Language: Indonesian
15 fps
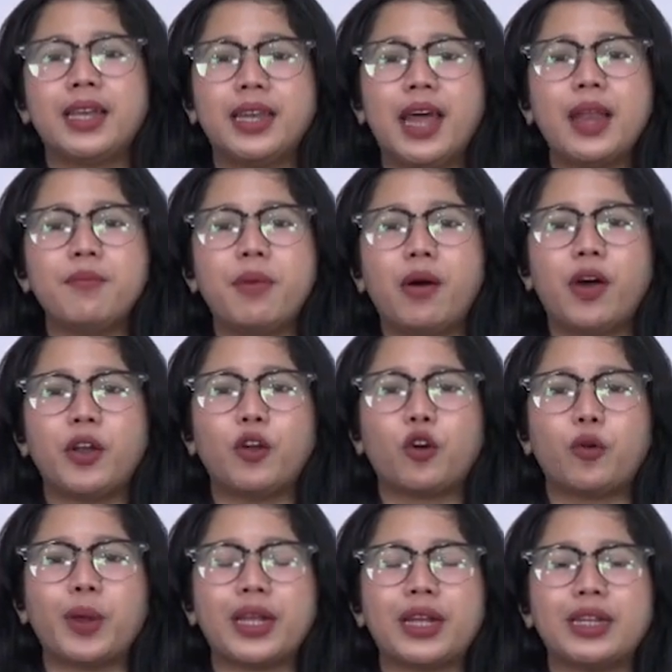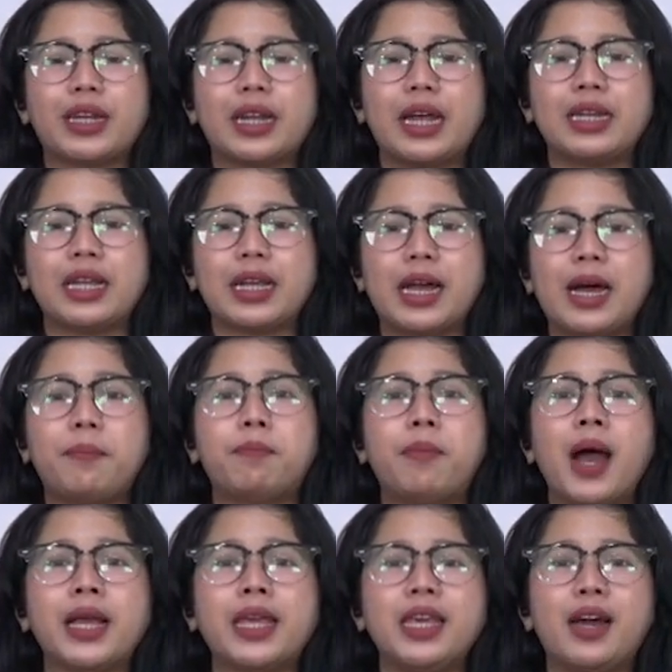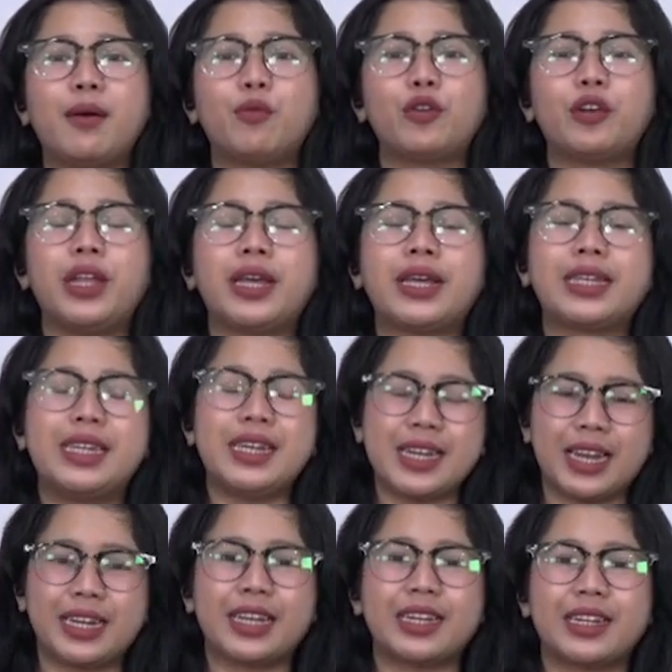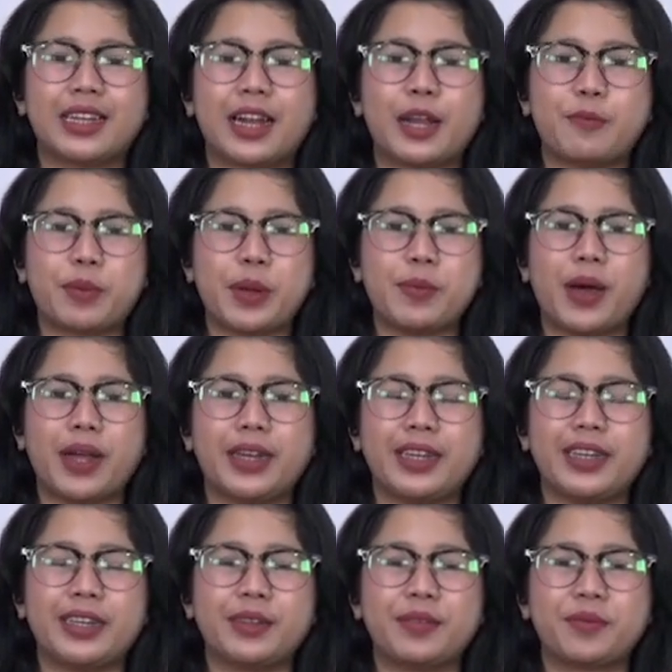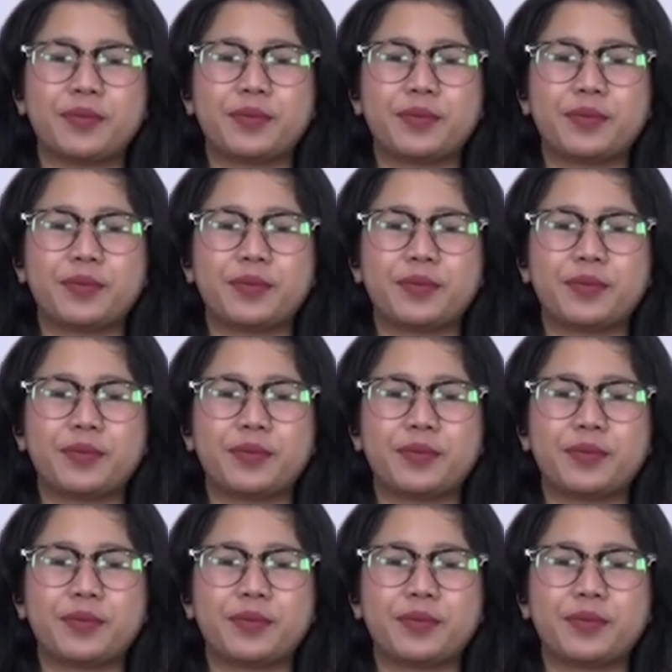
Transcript: dan bawa dokumen kendaraan lengkap bagi yang mudik dengan kendaraan pribadi.